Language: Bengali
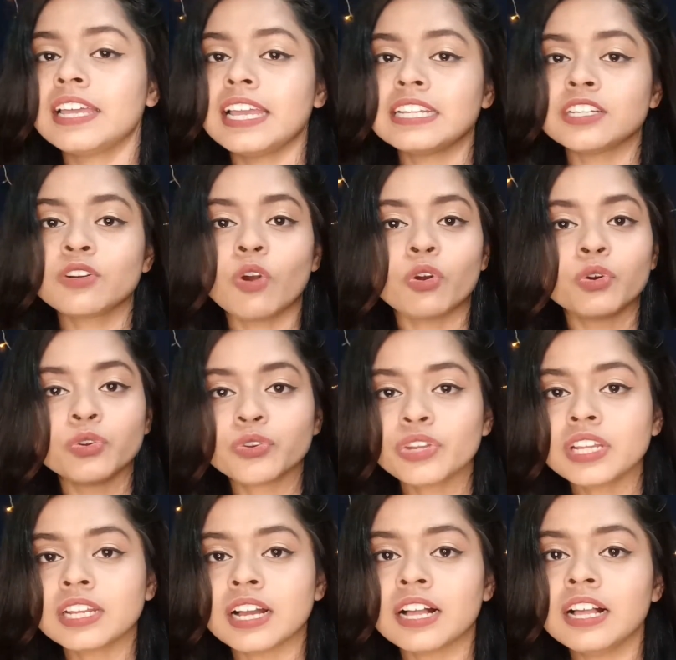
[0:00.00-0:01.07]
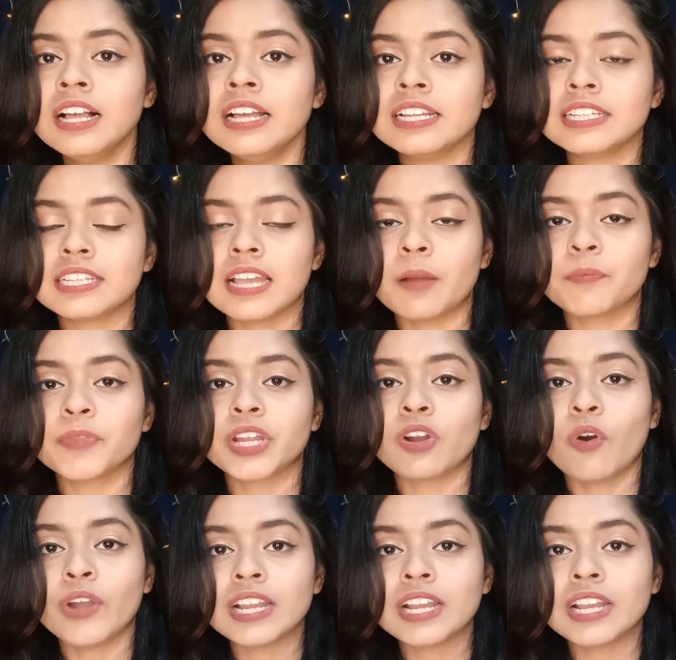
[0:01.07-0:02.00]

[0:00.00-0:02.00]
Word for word: এটা কখনোই না যে আপনার